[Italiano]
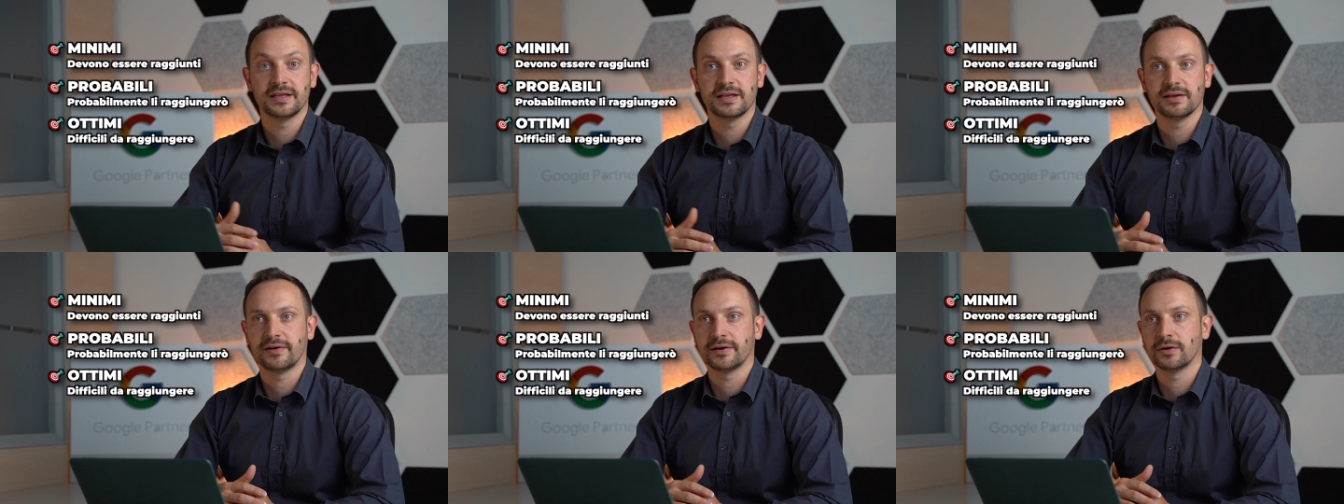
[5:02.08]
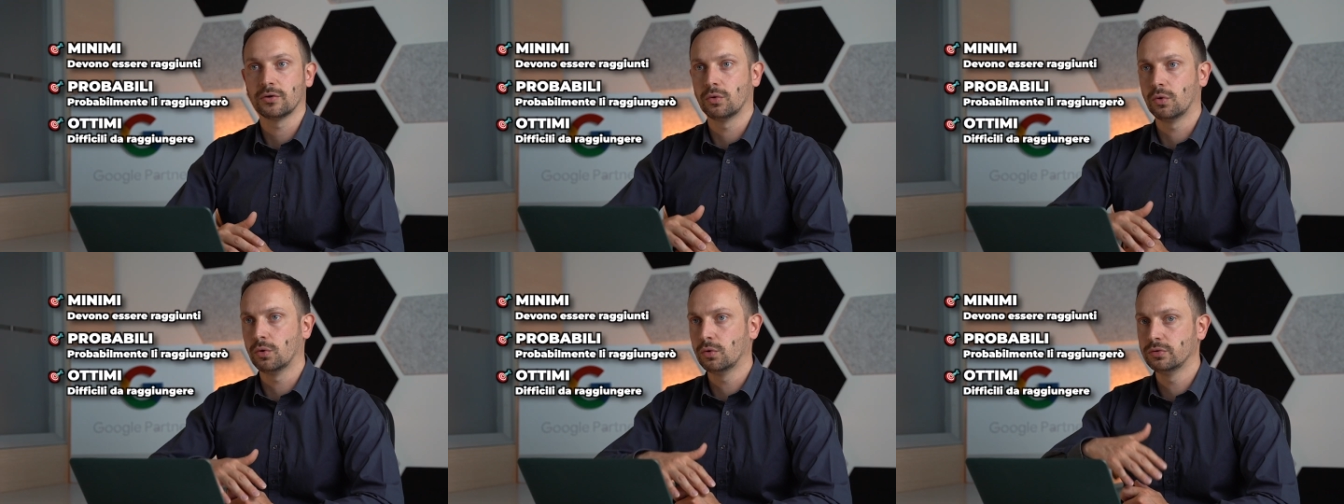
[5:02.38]
che
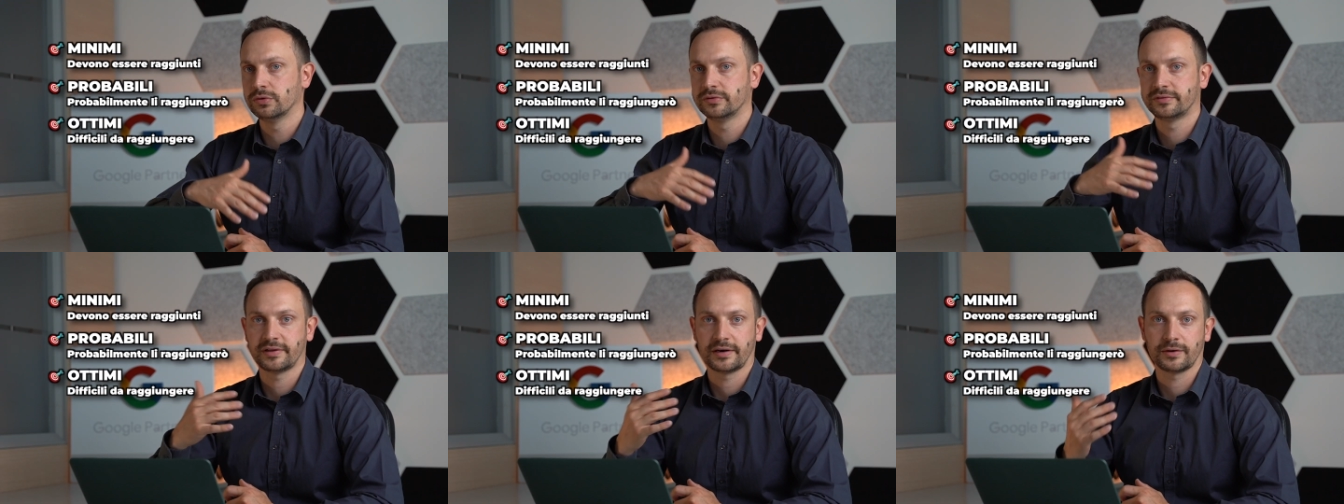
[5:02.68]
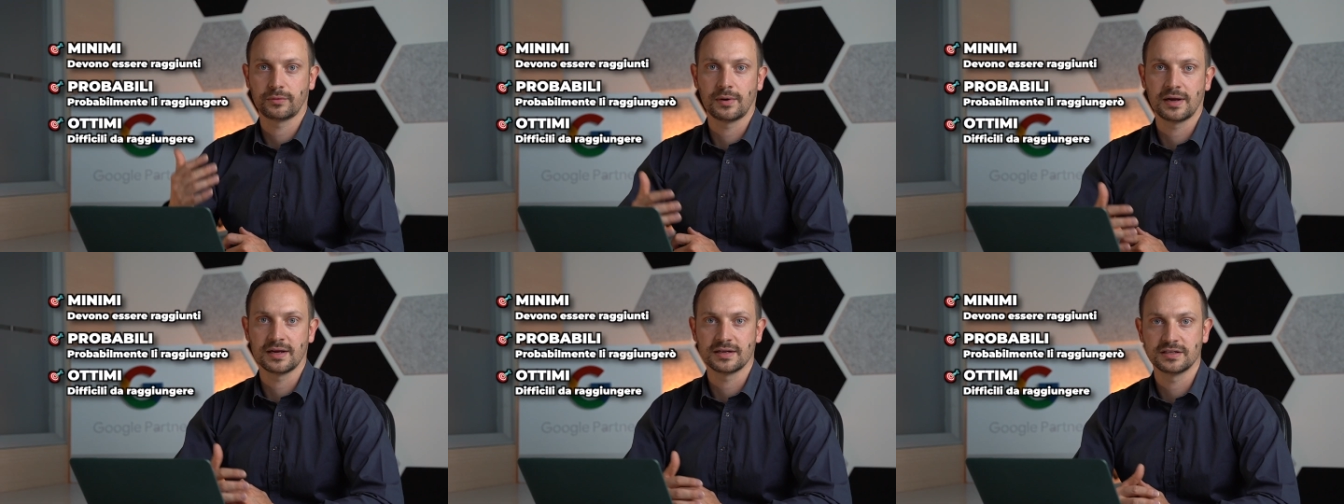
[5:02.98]
vanno oltre
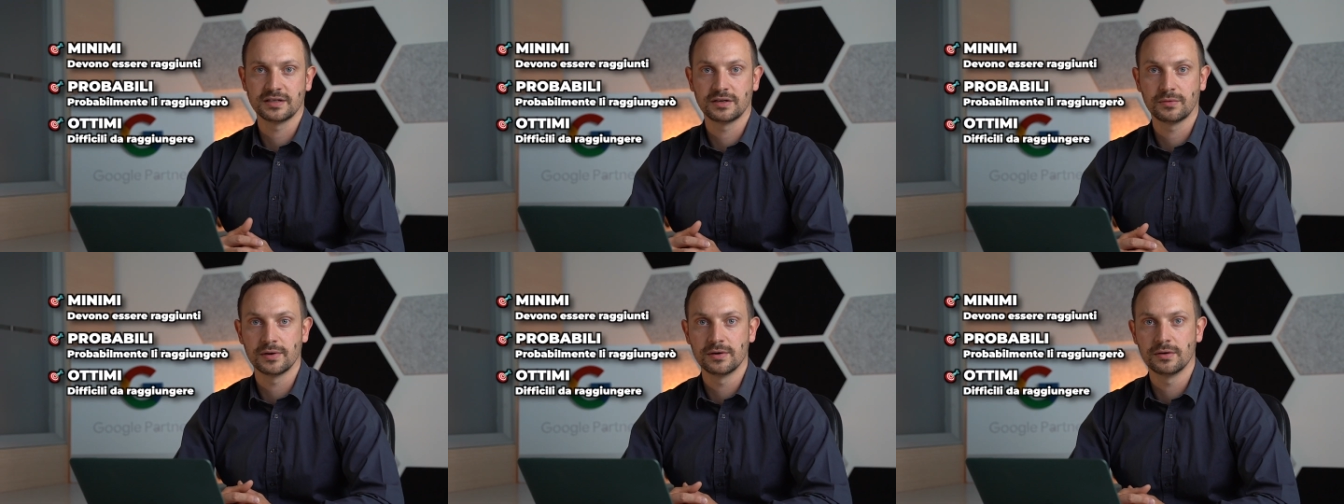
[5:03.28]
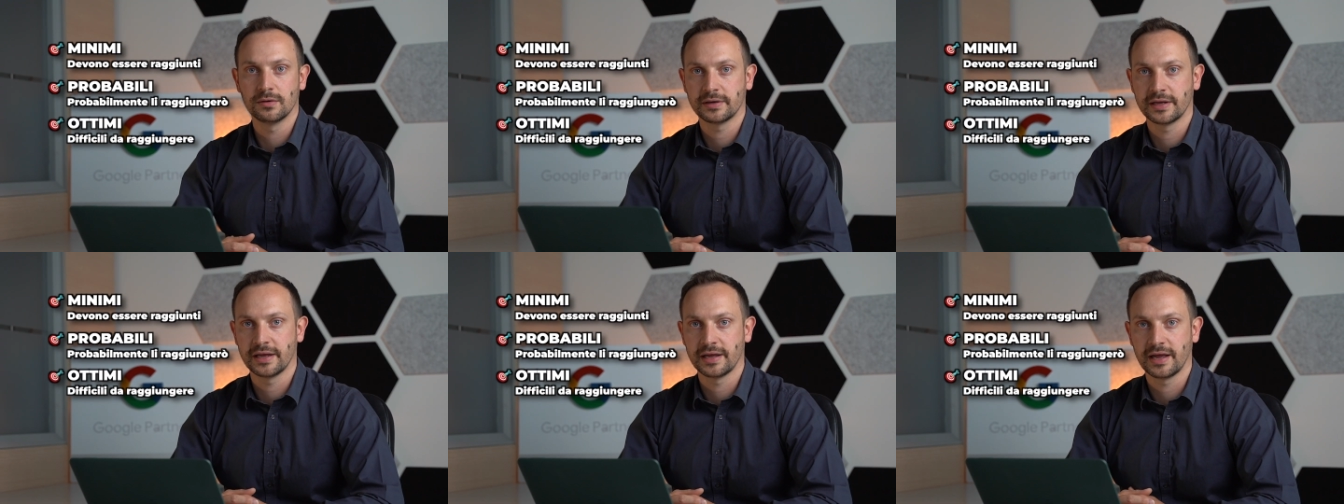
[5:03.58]
quasi
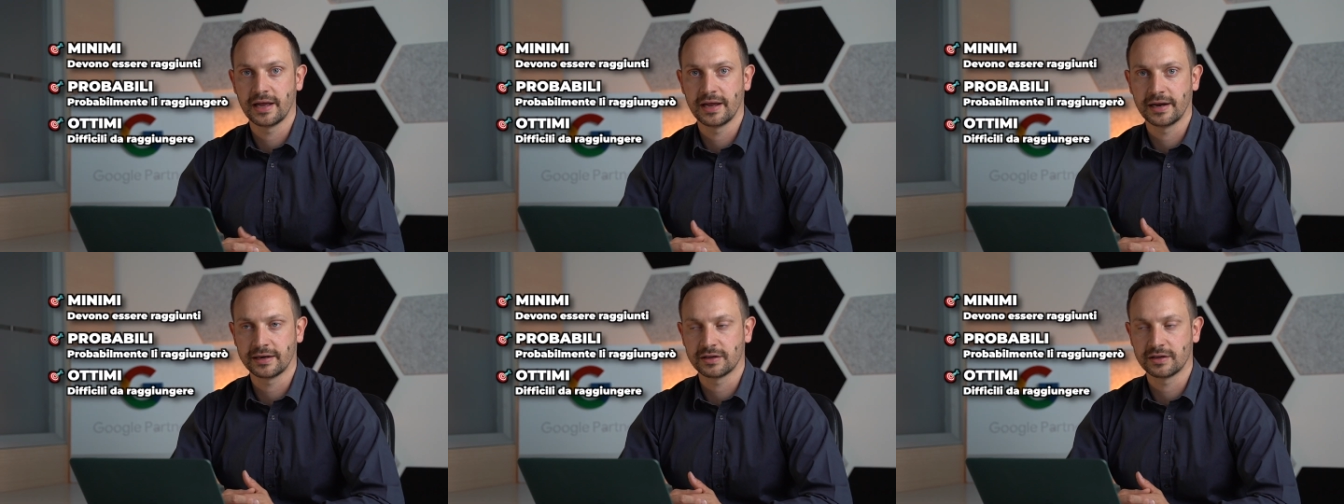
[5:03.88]
quello che è